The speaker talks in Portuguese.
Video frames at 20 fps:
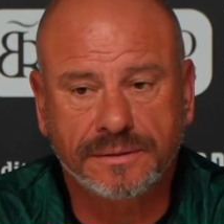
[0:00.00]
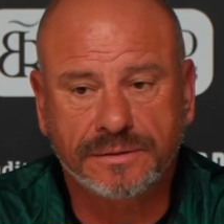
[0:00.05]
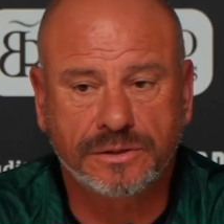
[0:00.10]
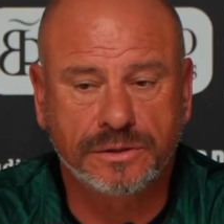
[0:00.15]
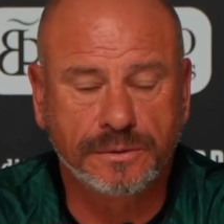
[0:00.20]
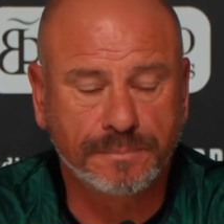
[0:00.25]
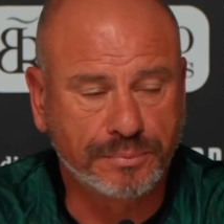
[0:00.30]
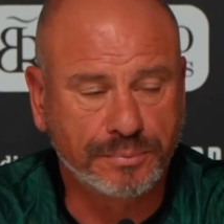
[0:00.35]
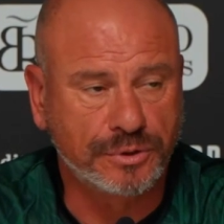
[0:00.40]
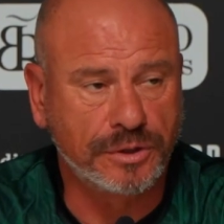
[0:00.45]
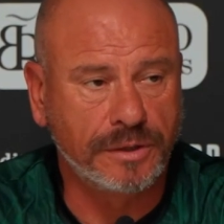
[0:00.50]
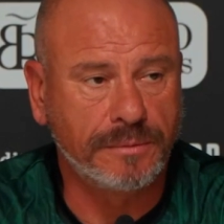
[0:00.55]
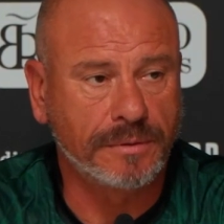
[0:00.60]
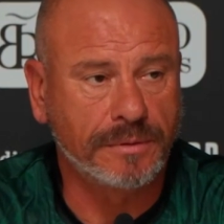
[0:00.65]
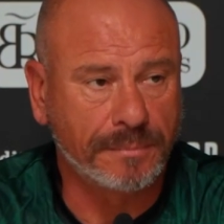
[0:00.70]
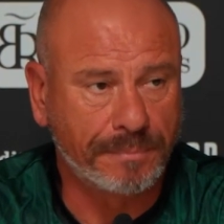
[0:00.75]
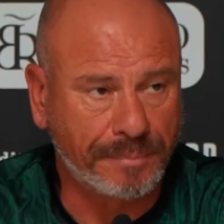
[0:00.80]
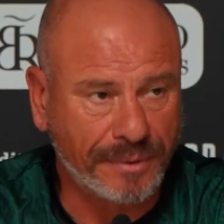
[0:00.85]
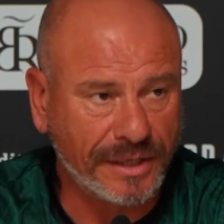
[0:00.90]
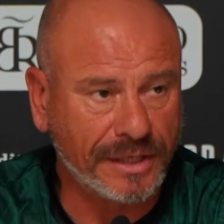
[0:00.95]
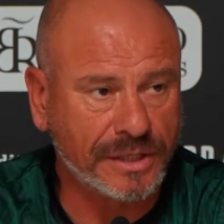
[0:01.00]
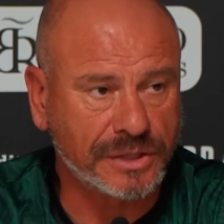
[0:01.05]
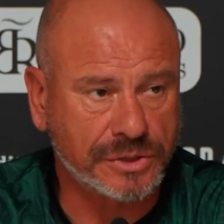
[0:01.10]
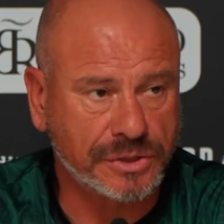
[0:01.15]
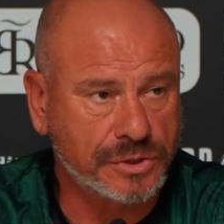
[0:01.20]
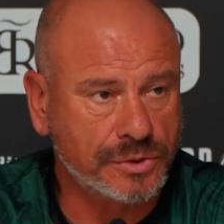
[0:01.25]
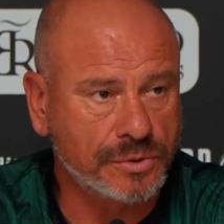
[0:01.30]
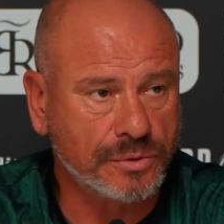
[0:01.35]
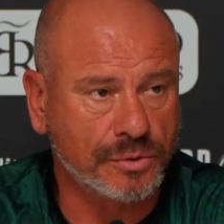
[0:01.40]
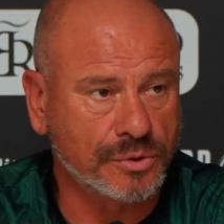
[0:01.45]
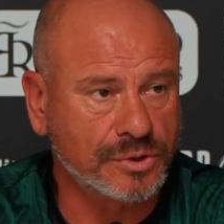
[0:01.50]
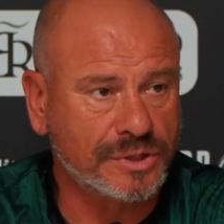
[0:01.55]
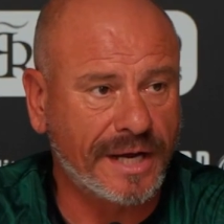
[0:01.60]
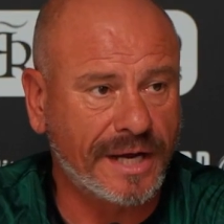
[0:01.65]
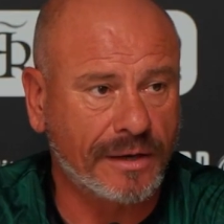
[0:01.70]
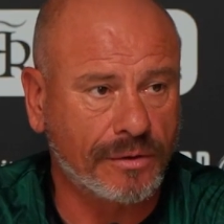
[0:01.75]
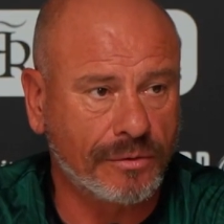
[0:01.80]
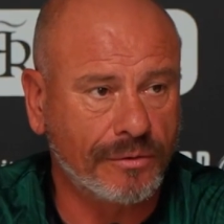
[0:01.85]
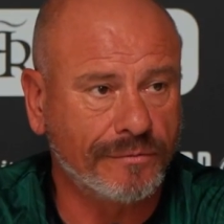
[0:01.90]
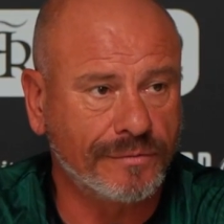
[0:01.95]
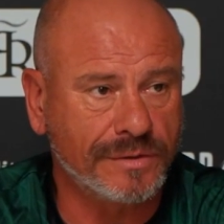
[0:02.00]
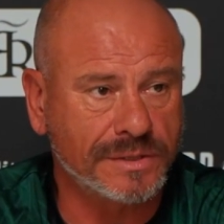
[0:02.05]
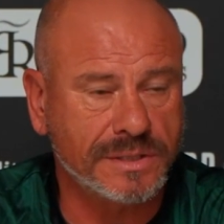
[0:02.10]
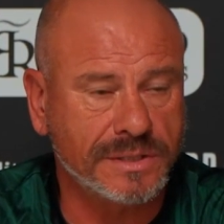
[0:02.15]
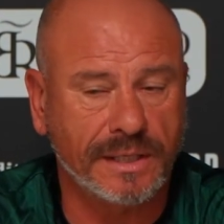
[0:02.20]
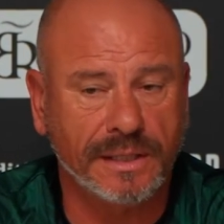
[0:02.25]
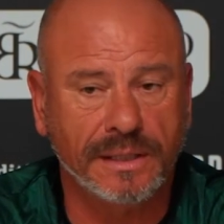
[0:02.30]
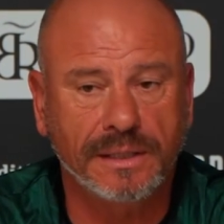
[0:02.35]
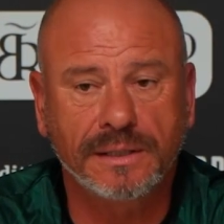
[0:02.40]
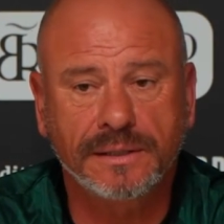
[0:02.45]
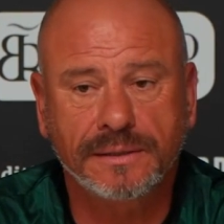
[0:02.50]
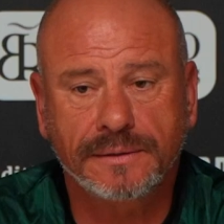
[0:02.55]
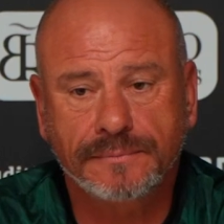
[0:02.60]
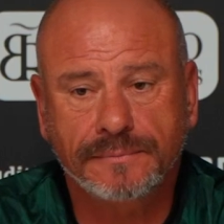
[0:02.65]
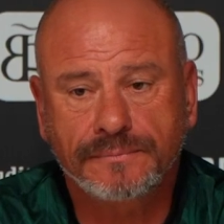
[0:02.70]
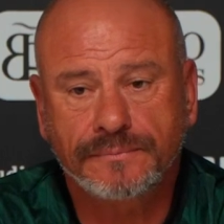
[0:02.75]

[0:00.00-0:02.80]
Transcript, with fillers: se possível, para este jogo já com Vizela,